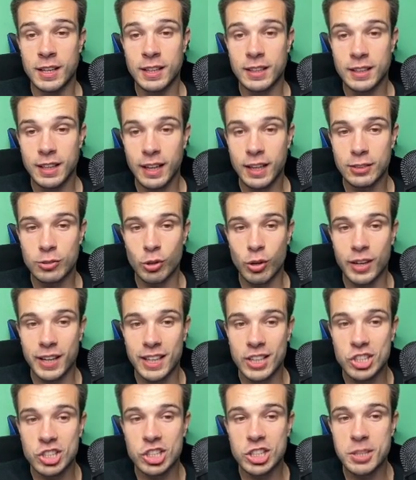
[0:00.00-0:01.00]
tra l'altro anche
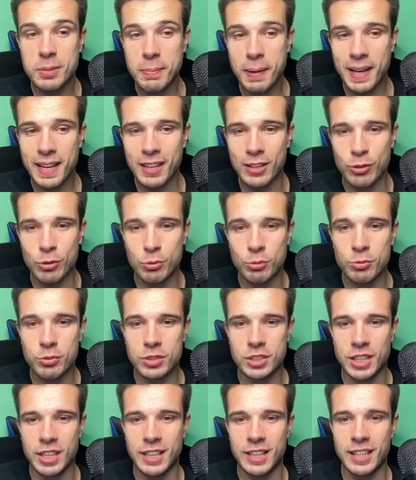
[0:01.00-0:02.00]
Shiba Inu
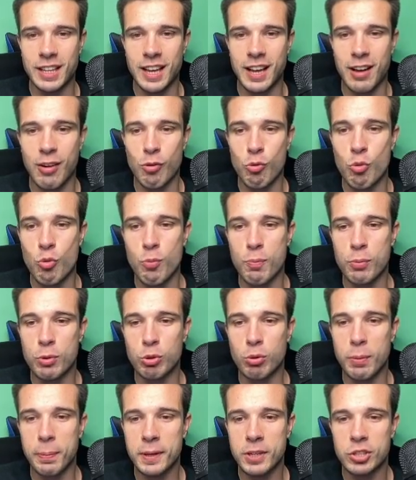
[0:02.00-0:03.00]
segna un più
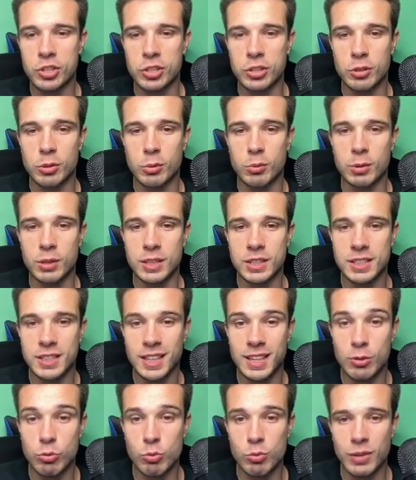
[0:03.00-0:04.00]
2% quindi sia
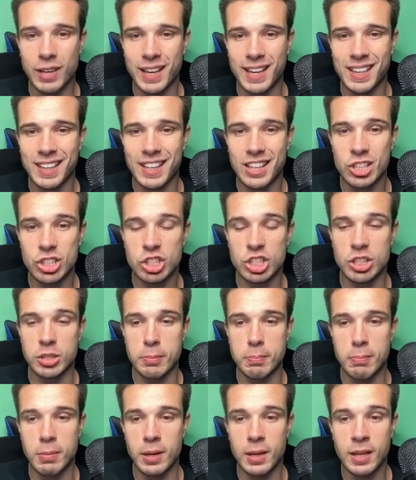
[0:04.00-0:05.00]
Luna che
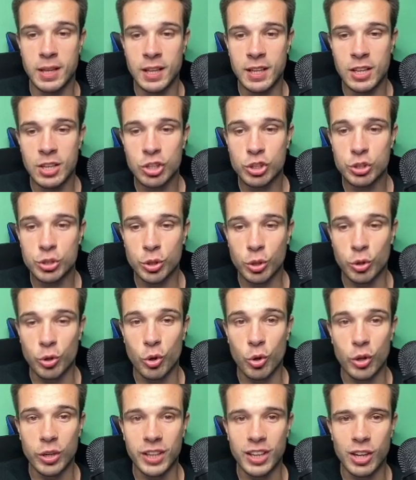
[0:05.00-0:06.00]
Shib
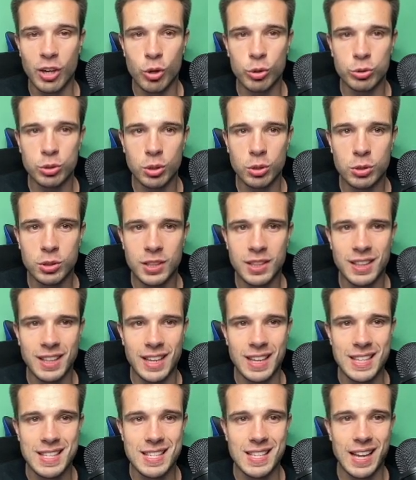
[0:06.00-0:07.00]
sono in
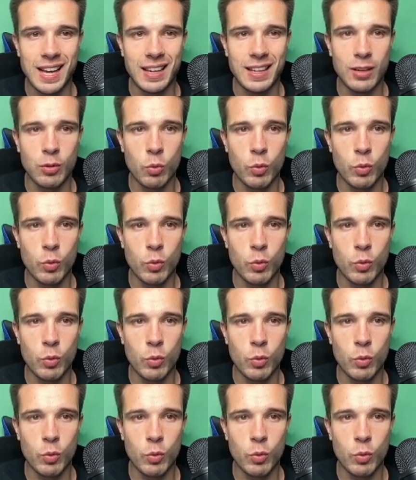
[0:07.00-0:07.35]
controtendenza in